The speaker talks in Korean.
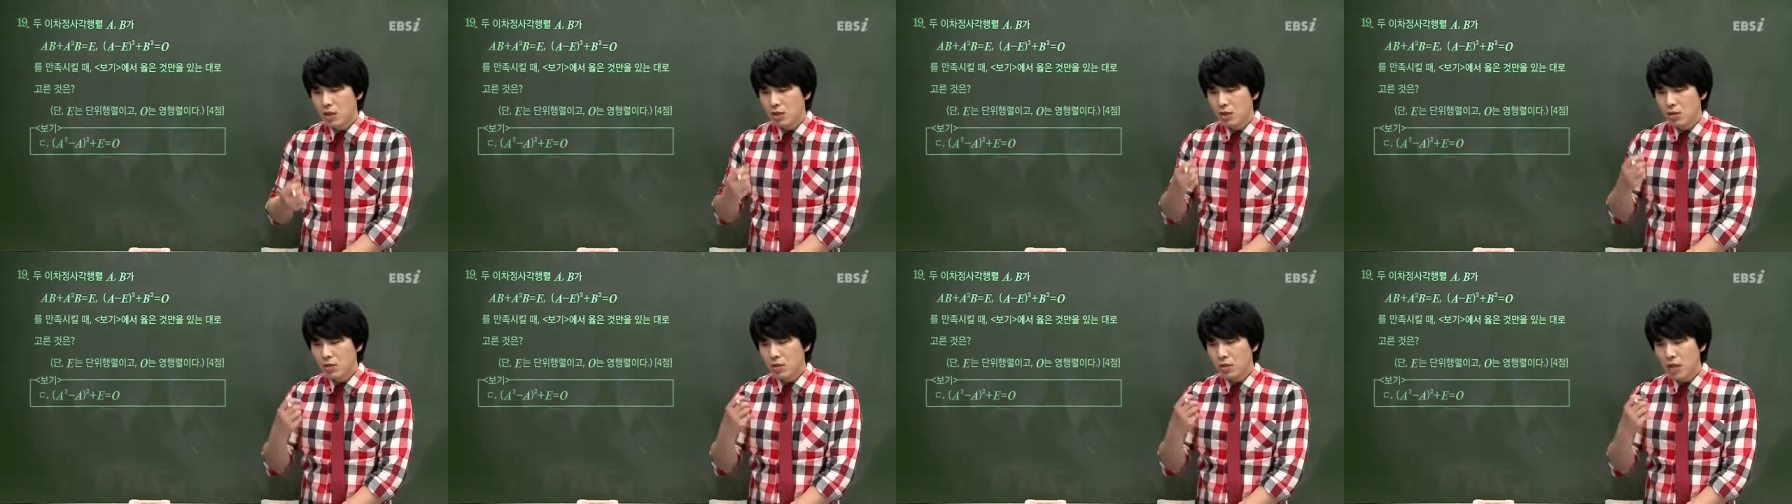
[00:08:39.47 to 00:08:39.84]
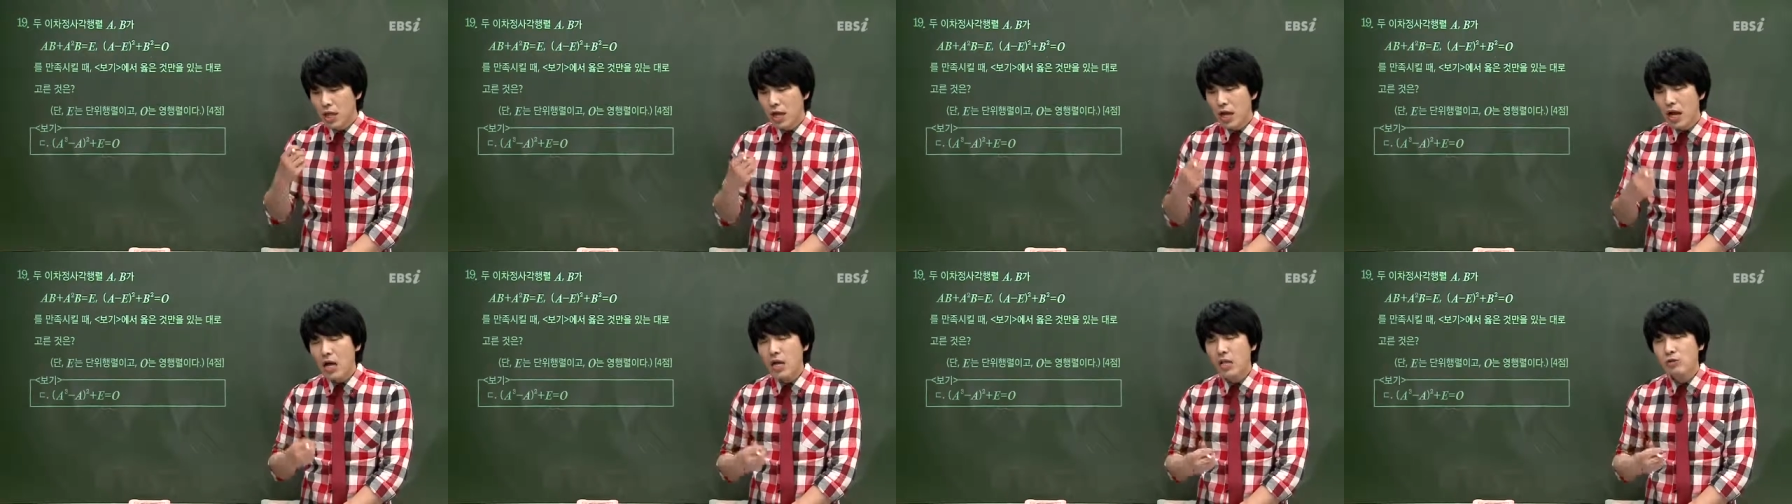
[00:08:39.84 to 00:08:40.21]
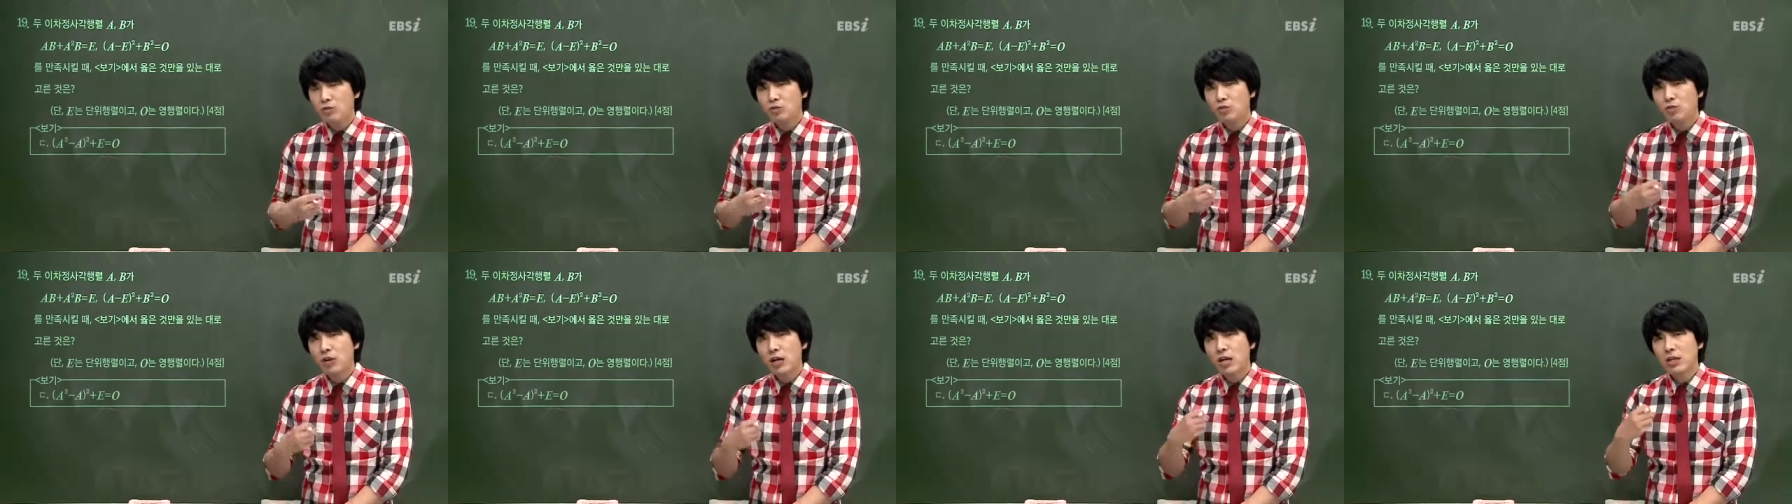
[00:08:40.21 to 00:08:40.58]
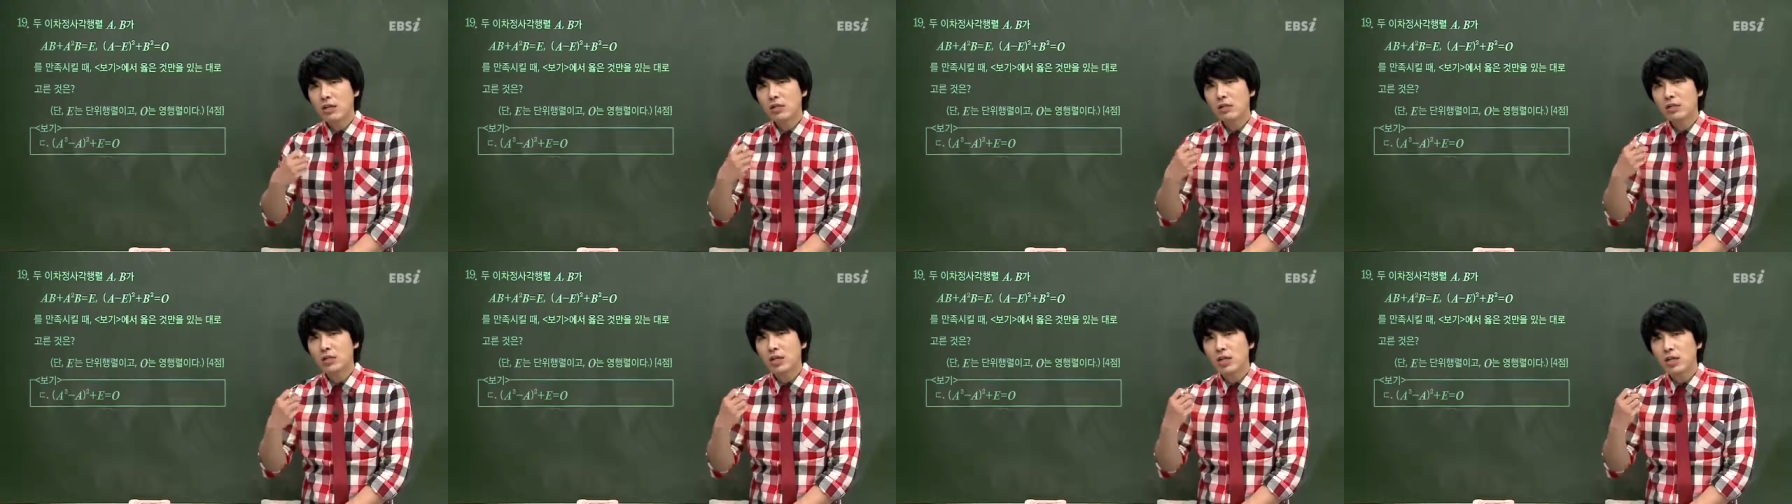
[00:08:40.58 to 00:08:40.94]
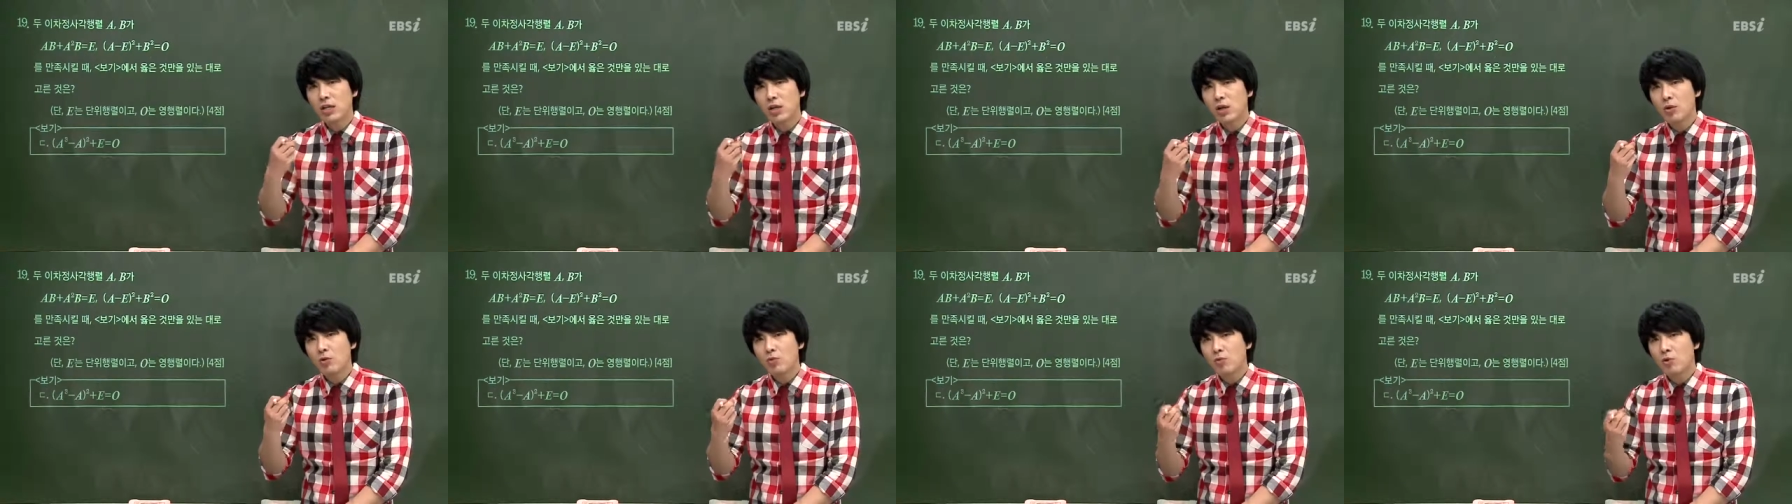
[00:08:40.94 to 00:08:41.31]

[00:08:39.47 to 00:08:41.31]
어, 내가 수학을 제대로